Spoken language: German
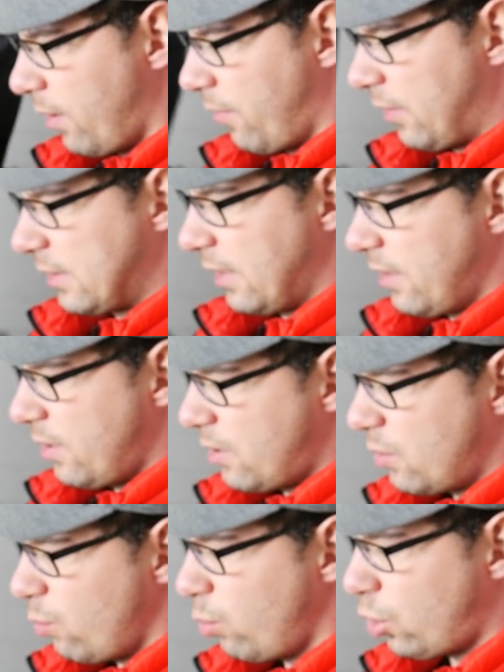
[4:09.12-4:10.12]
was halt nicht
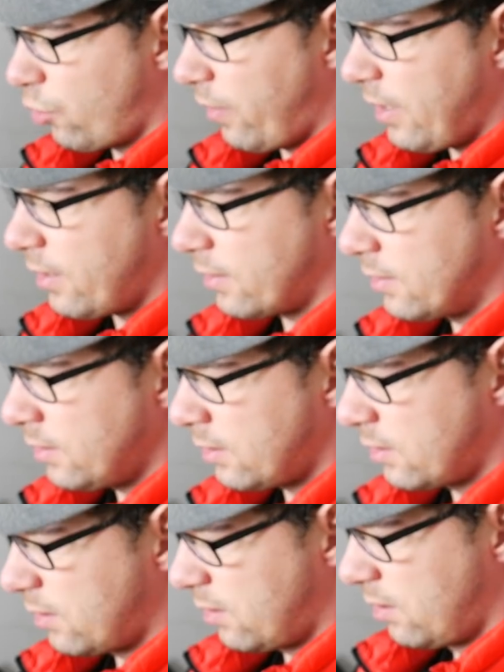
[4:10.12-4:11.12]
so schwer
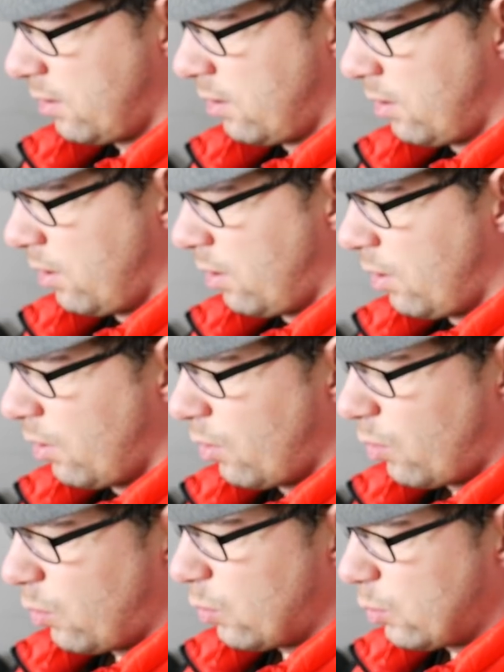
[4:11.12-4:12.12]
ist.
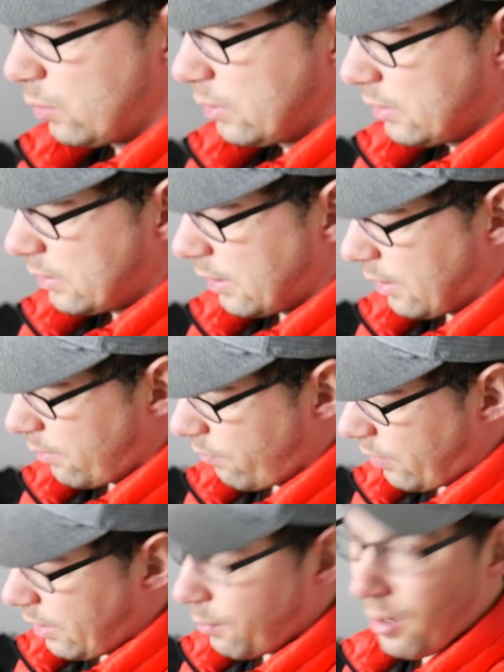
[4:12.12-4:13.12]
Und ähm,
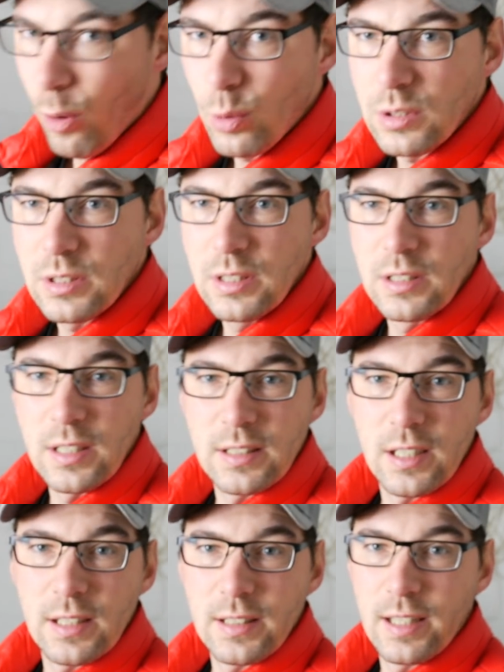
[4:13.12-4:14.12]
wenn er mal aussieht, dass
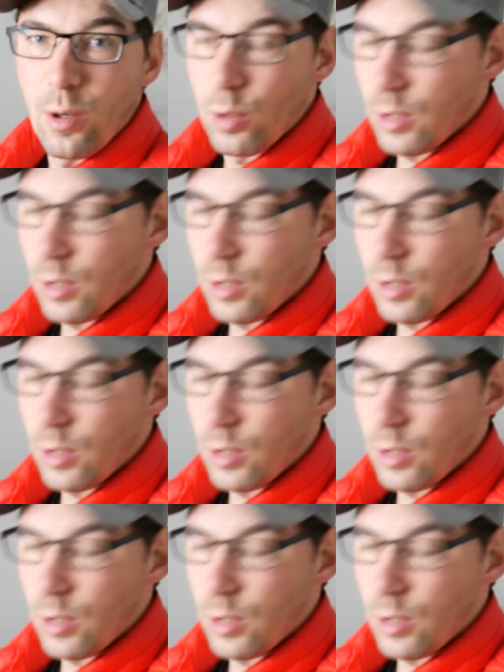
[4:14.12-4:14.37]
er das halt auch